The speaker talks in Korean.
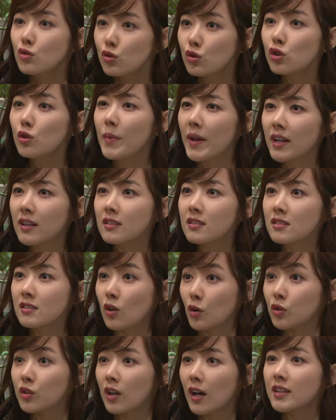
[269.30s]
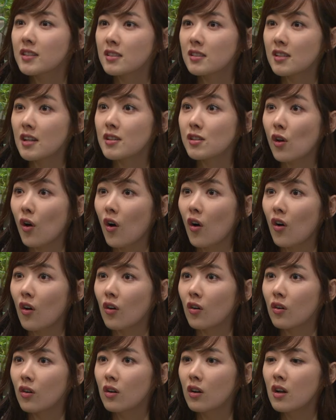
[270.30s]
술을 먹이든지 어떻게든지
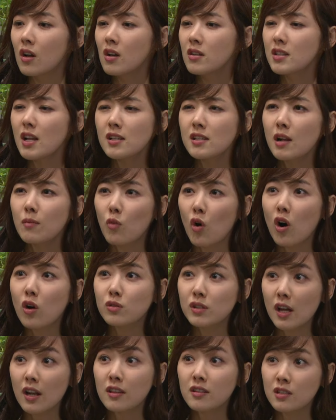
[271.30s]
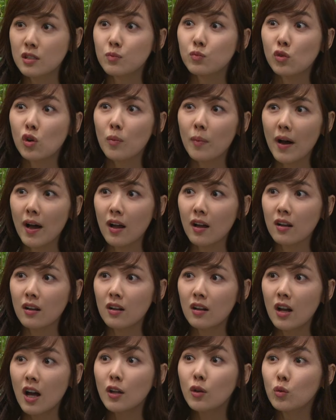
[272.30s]
해서 살살 뭐하고 살았는지 물어봐.
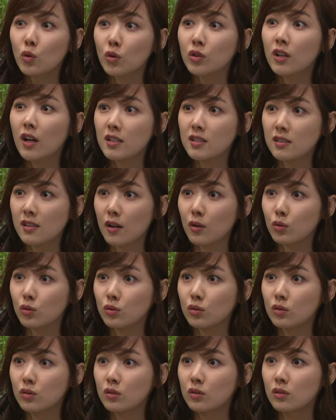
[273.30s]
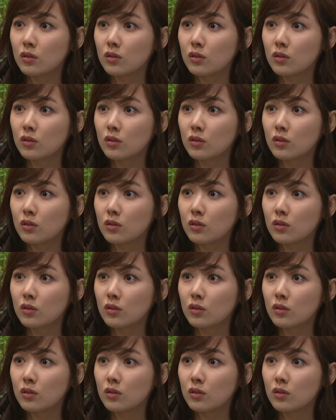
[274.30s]
학교는 어디까지 나오고.